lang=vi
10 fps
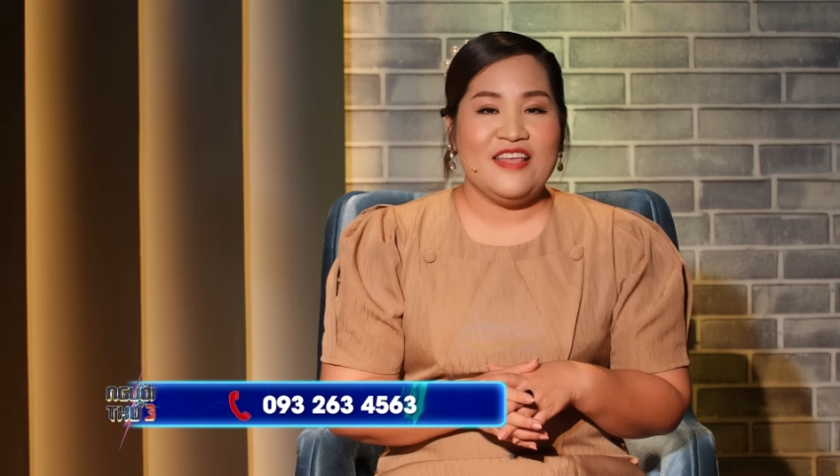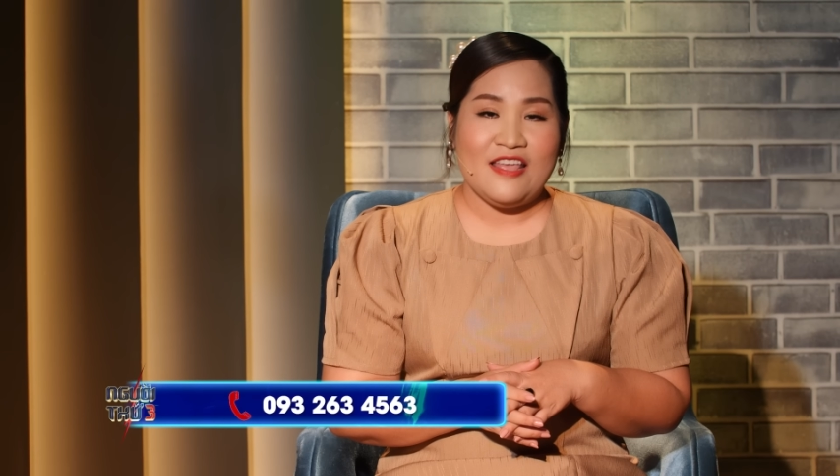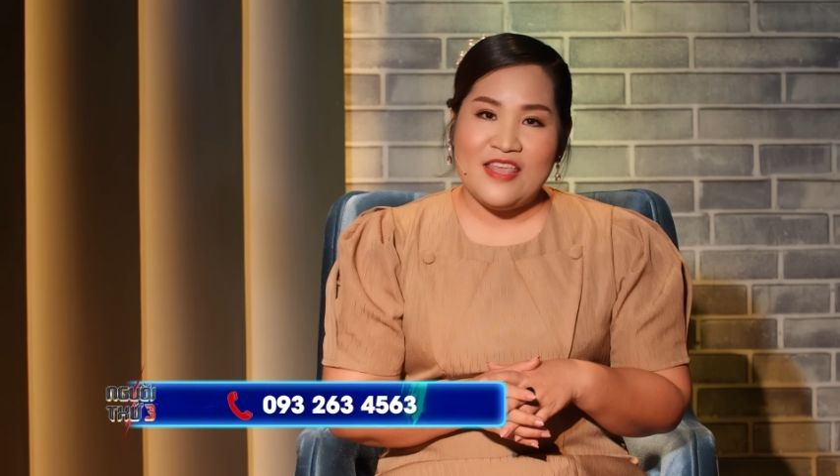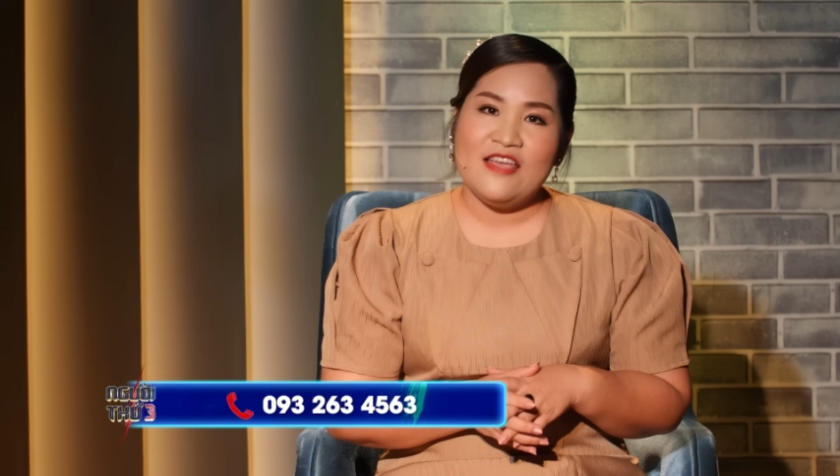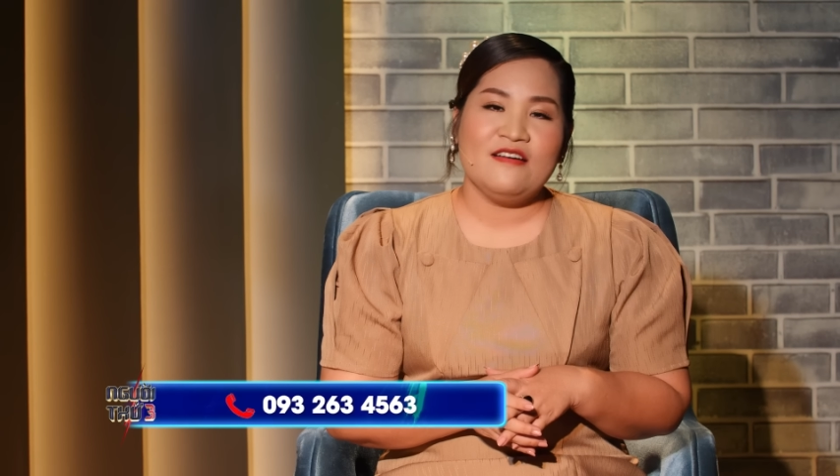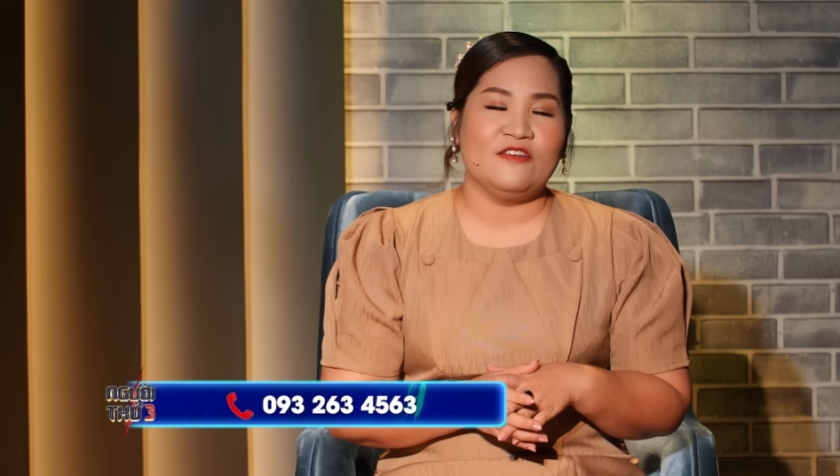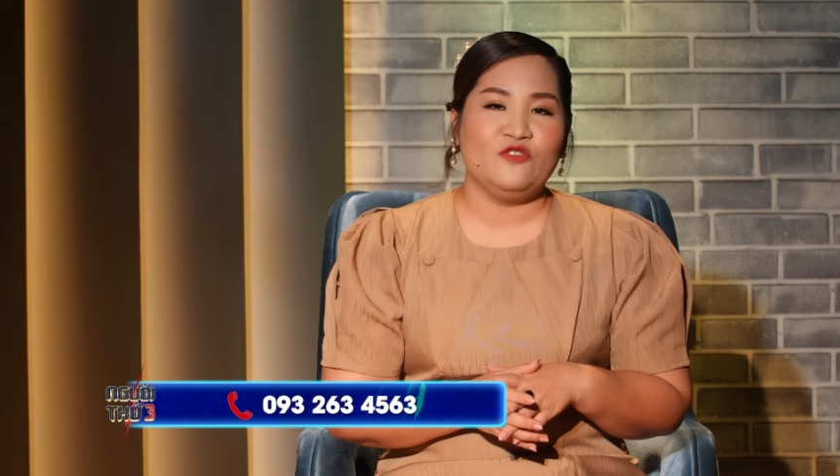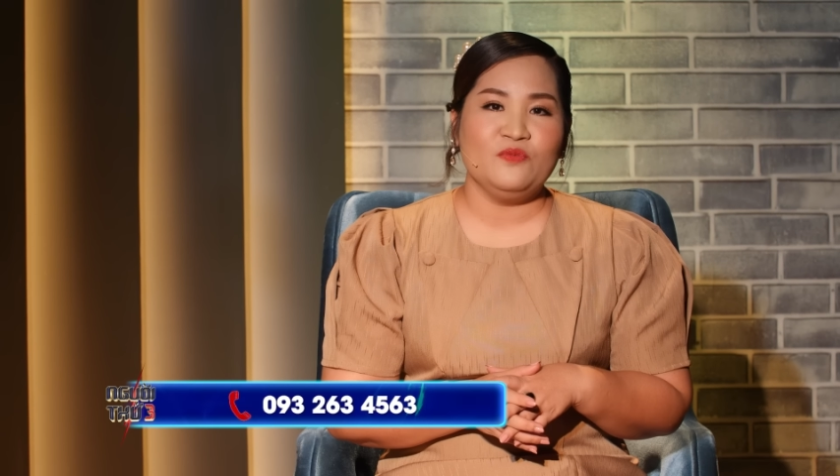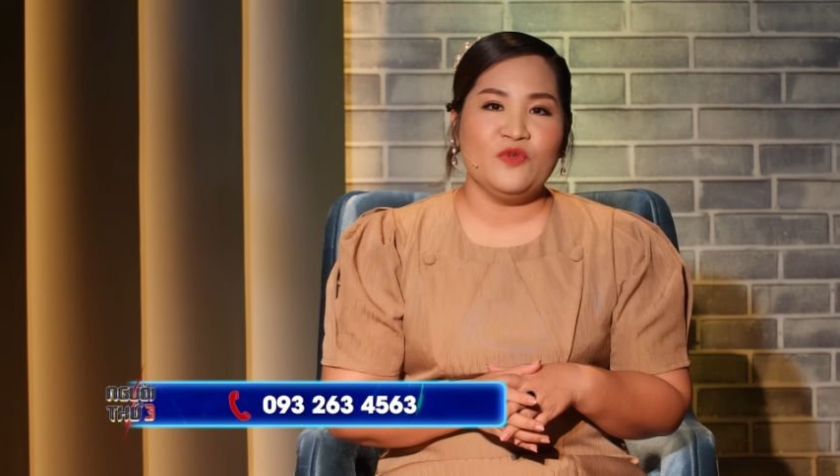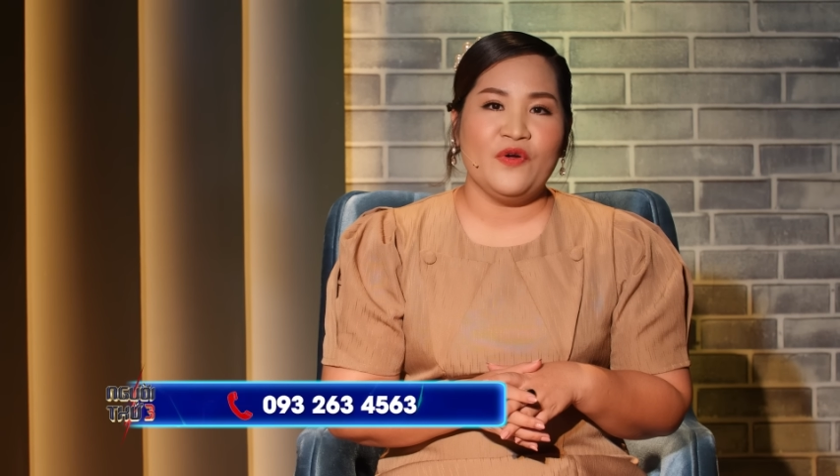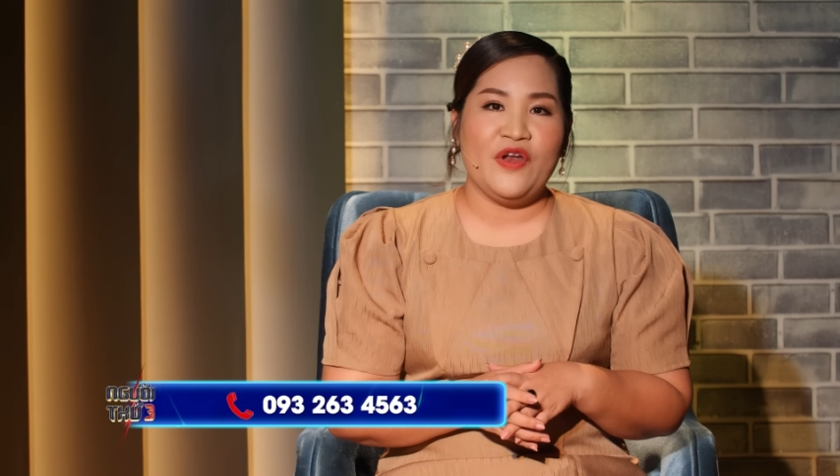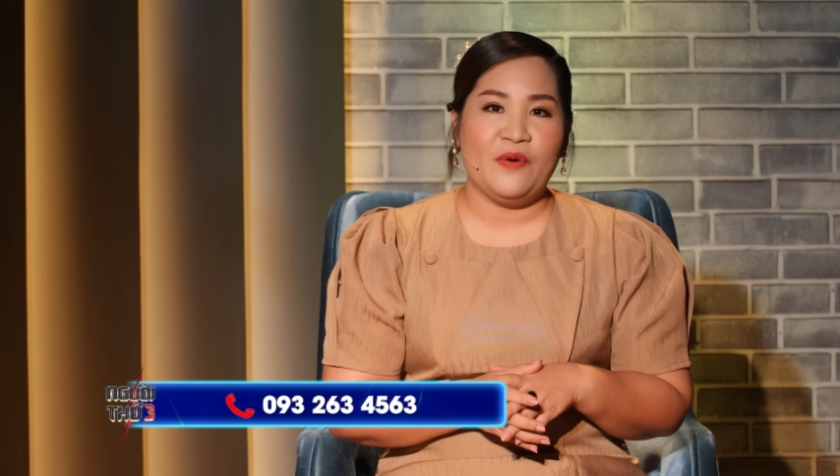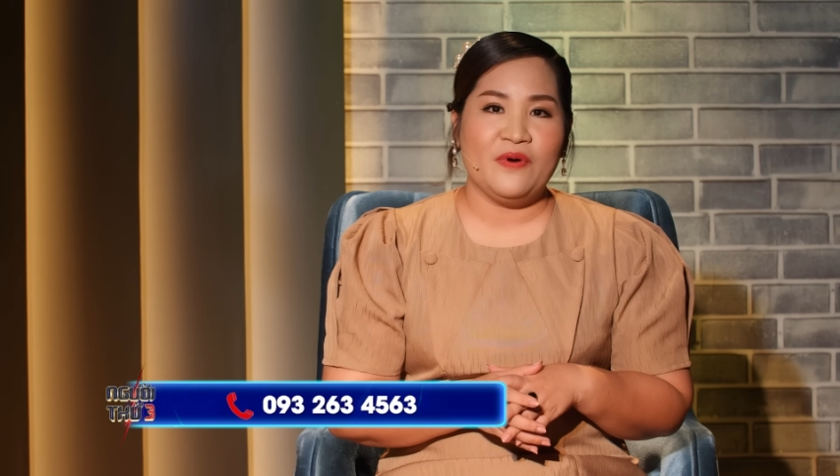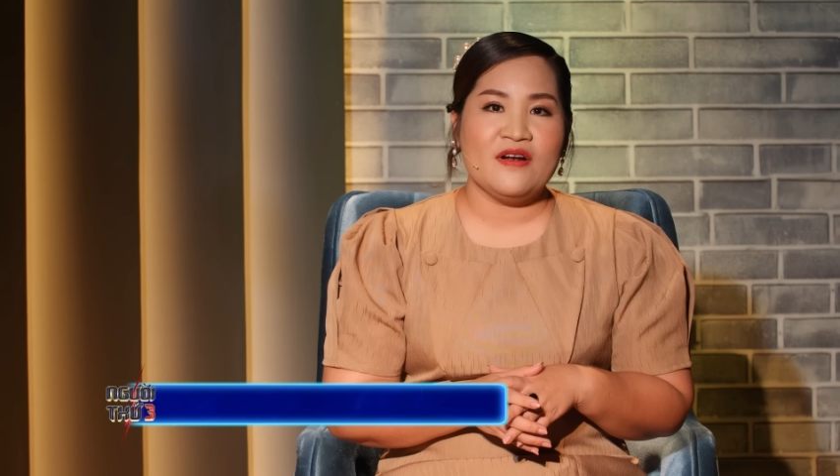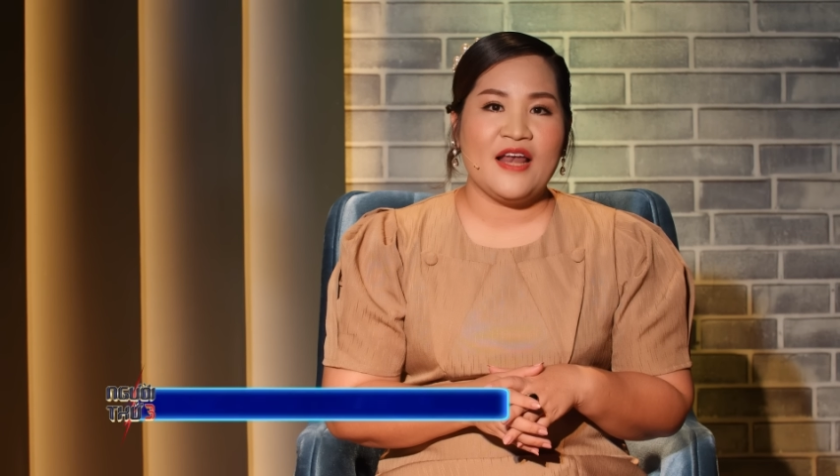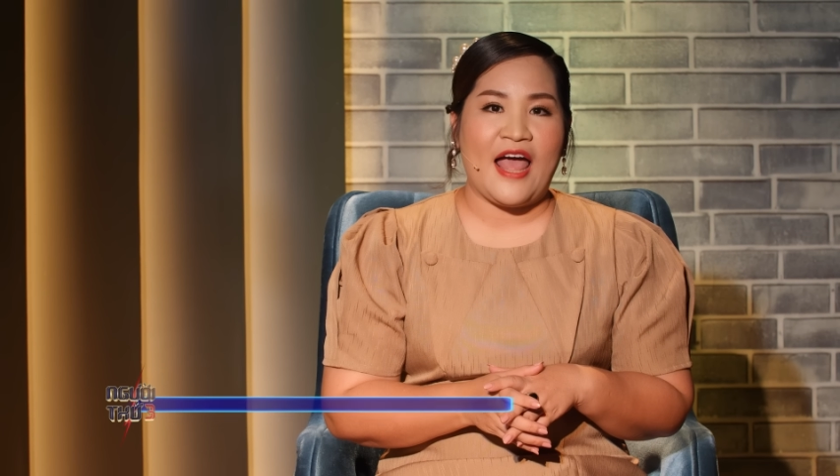dĩ nhiên là chúng tôi đều rất